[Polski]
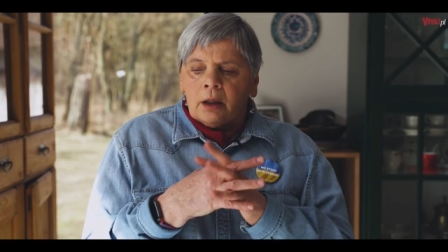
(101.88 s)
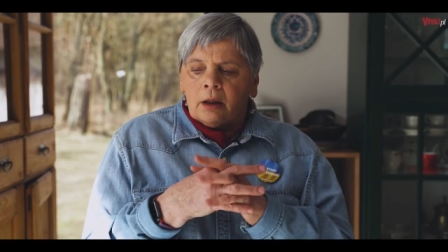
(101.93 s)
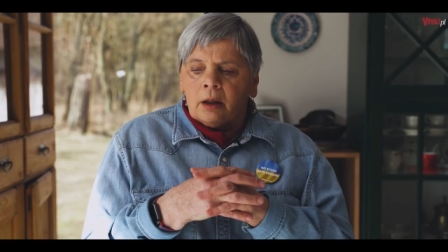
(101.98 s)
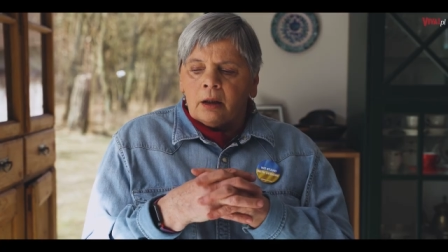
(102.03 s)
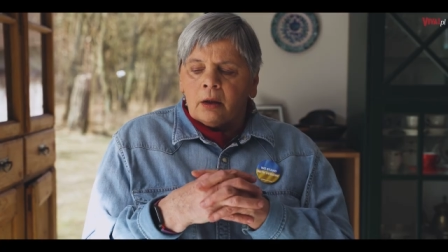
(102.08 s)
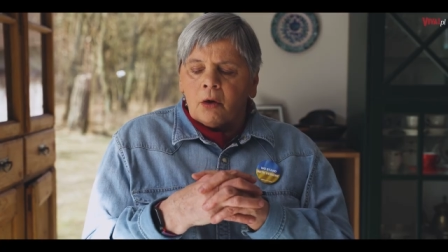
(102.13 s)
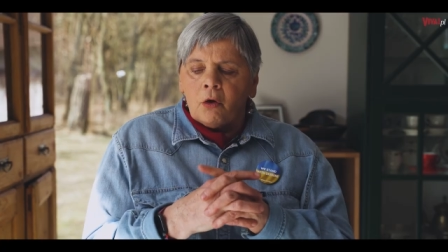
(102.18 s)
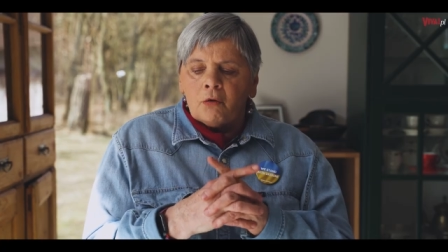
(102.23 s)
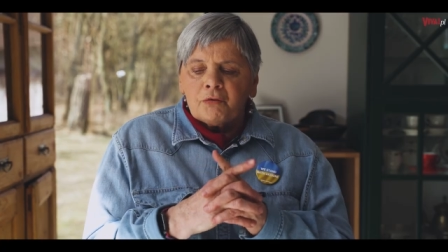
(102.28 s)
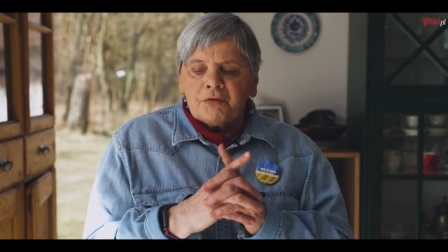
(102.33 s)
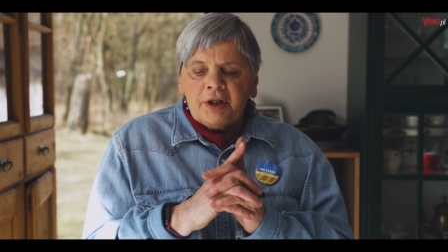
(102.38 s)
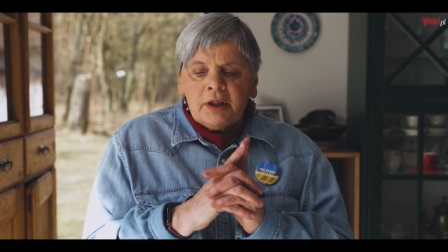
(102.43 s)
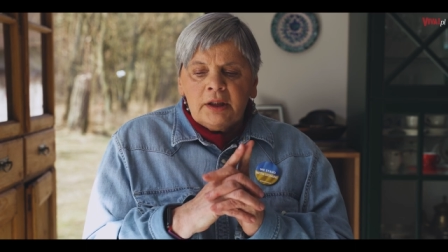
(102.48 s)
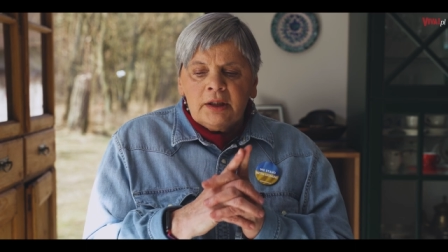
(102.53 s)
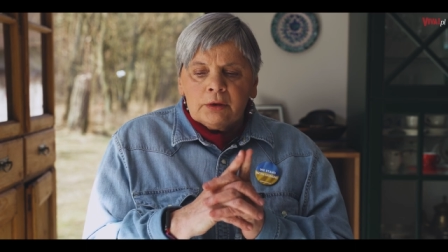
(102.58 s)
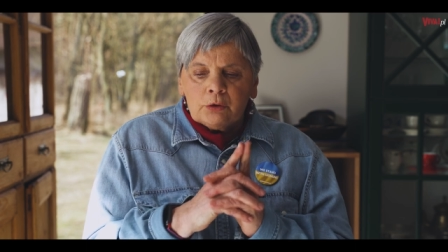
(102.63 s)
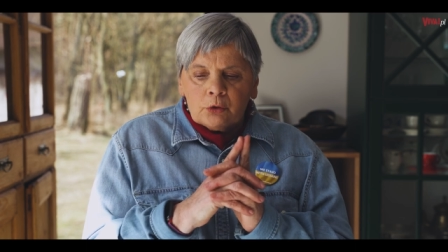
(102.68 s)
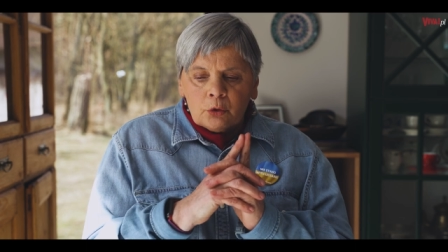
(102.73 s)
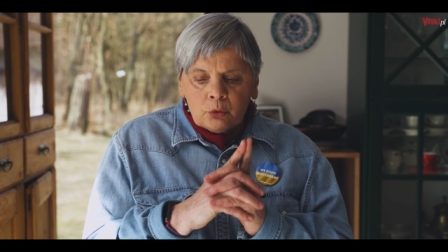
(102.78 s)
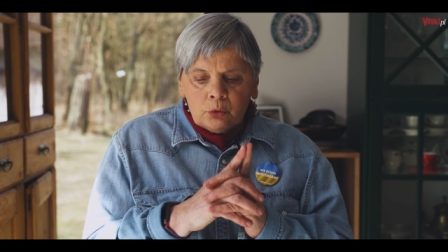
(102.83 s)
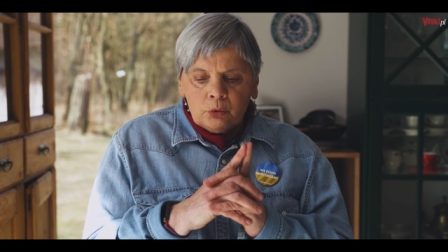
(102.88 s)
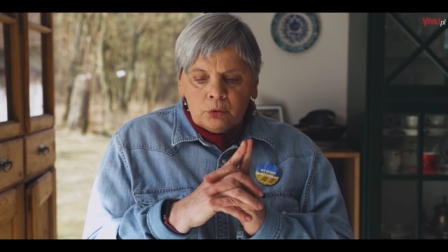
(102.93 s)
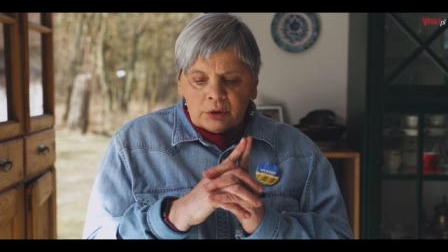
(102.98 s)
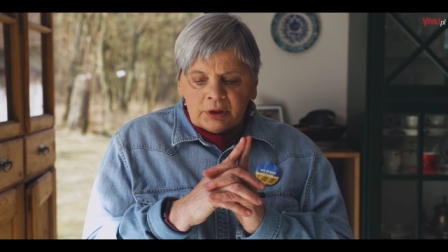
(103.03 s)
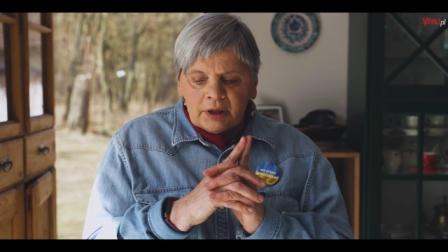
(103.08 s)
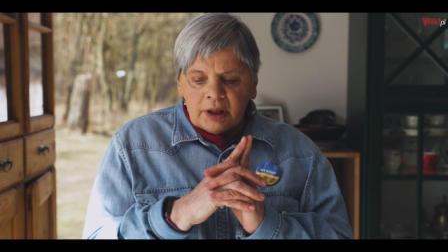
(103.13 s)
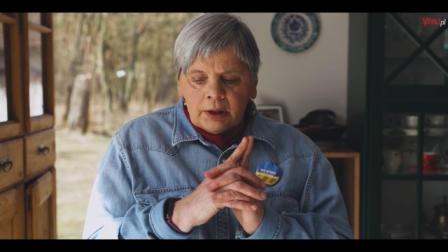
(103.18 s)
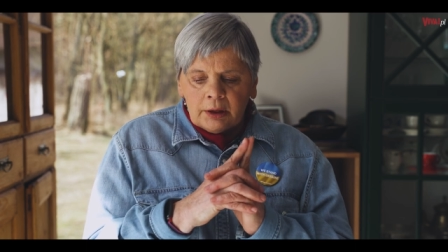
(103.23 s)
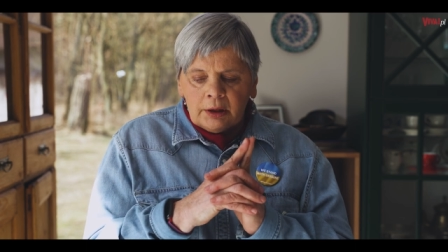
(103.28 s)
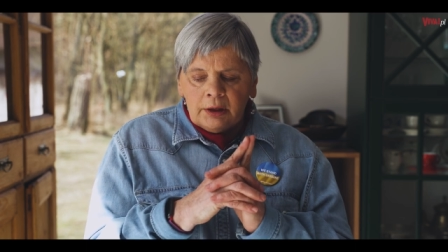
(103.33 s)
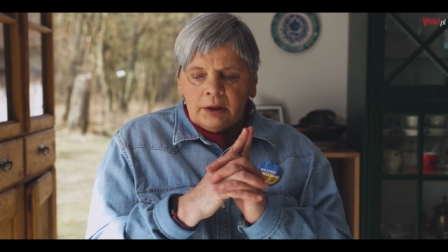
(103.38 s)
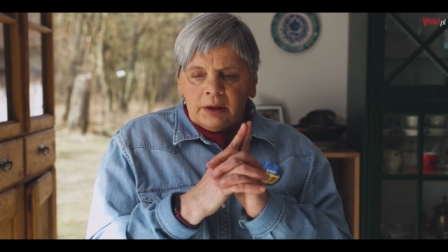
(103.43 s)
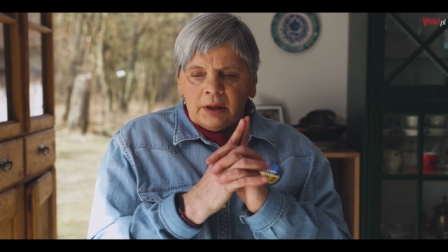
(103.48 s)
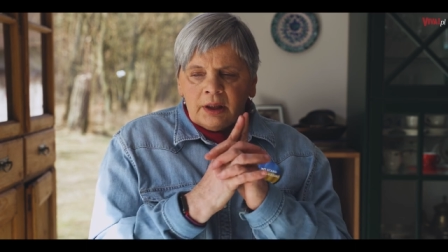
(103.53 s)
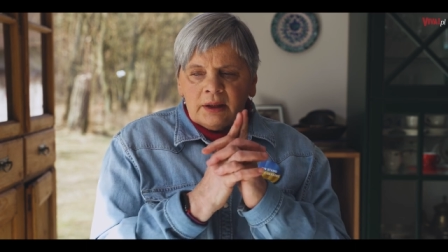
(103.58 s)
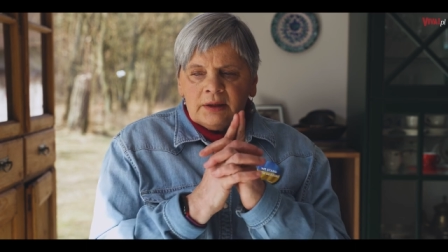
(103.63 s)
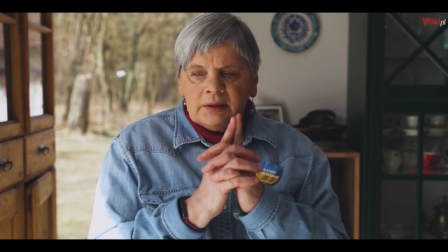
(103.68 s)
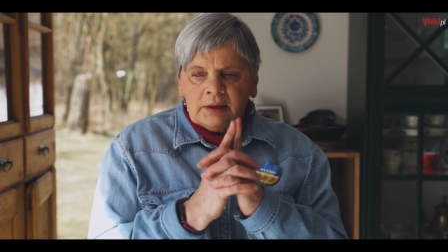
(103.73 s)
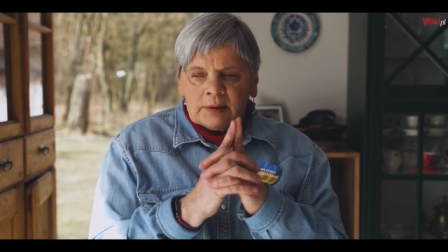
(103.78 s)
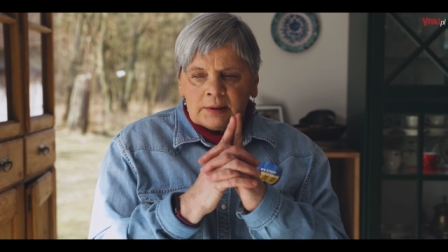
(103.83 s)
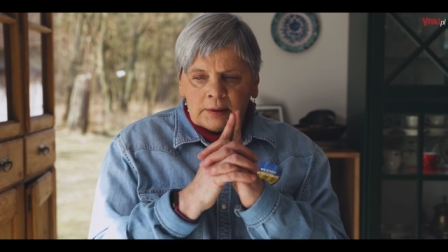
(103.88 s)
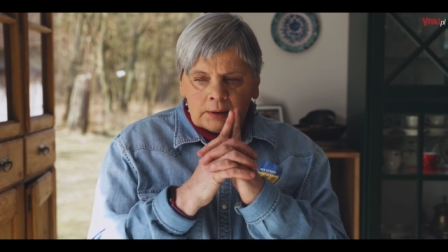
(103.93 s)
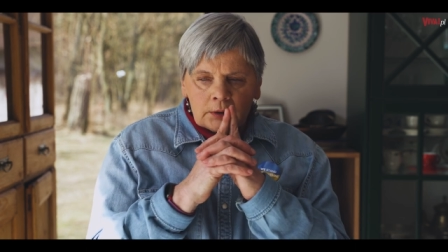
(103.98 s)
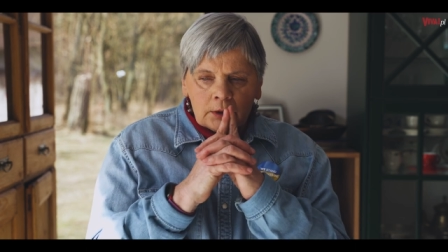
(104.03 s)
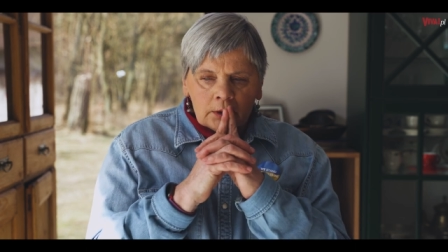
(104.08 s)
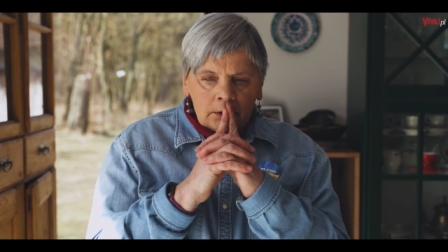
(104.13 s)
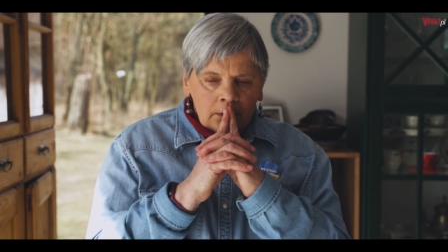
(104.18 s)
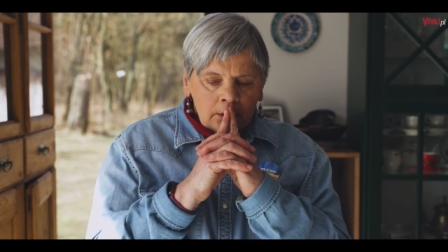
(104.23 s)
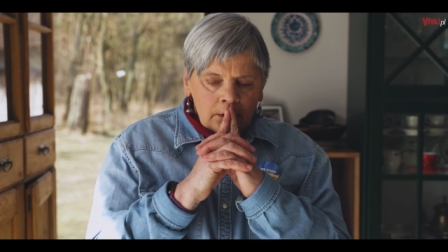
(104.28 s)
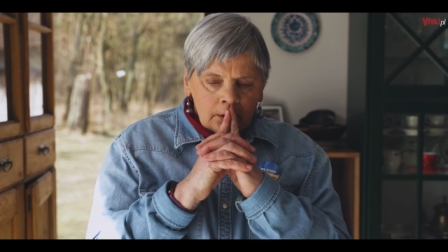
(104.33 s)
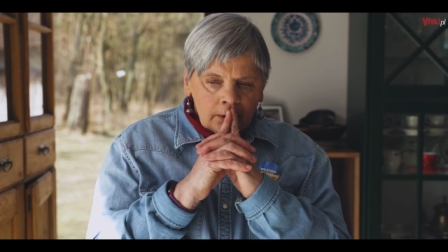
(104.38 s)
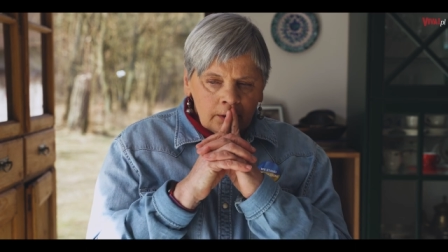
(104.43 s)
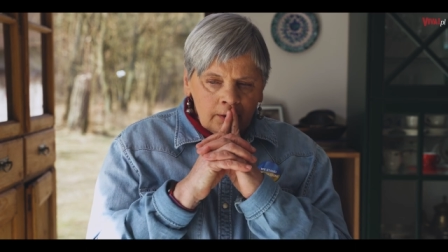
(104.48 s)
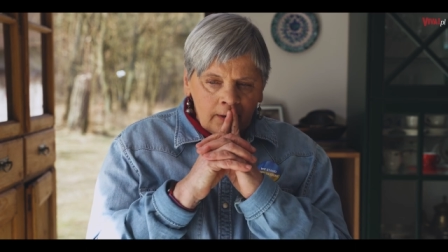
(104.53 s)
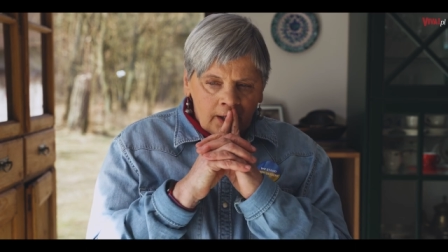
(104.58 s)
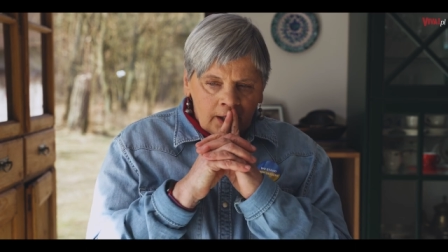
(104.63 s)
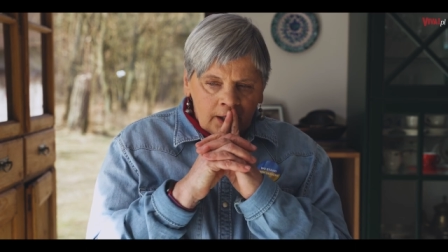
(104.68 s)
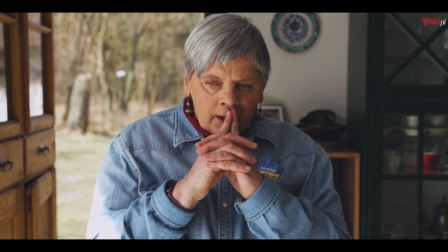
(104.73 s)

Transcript: E, o wiele trudniej jest e,